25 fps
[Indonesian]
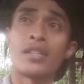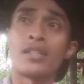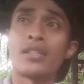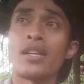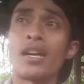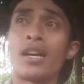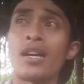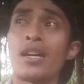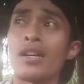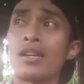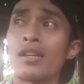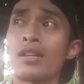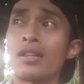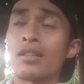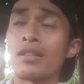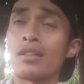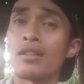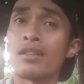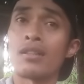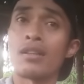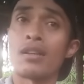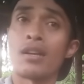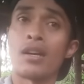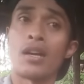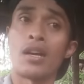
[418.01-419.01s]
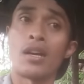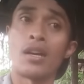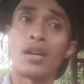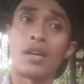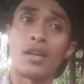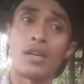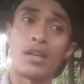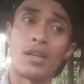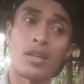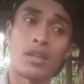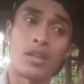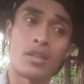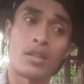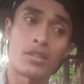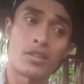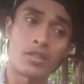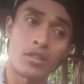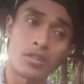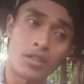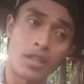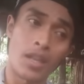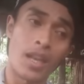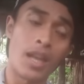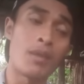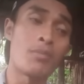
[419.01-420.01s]
yang Eh,
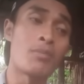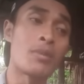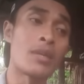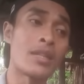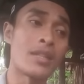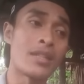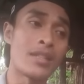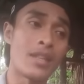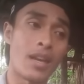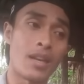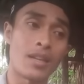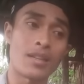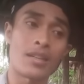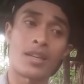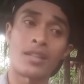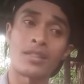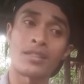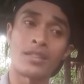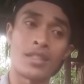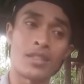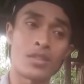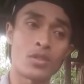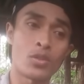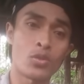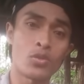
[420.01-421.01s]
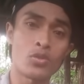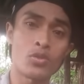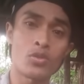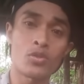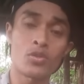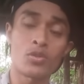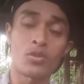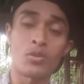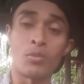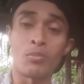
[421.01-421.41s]
setelah meninggalkan Yesus,